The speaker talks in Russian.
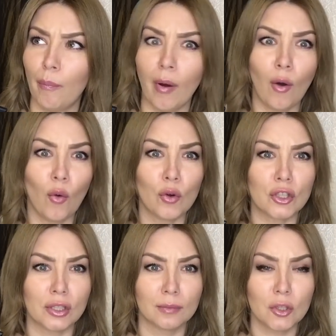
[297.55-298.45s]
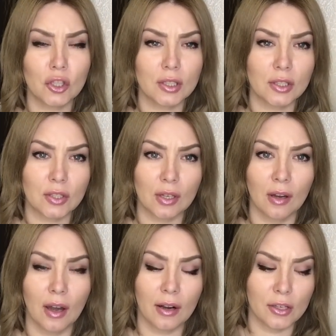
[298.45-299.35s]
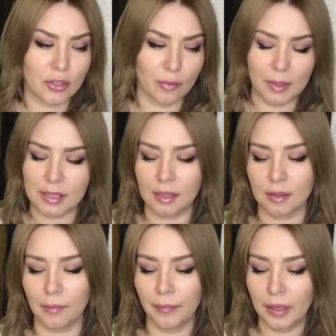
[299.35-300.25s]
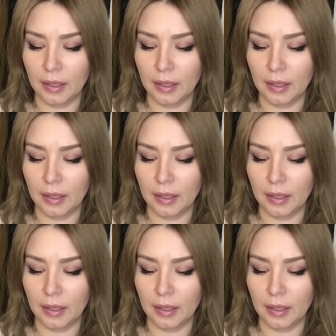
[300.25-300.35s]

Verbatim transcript: похожи, немножко с э, оранжевым оттенком.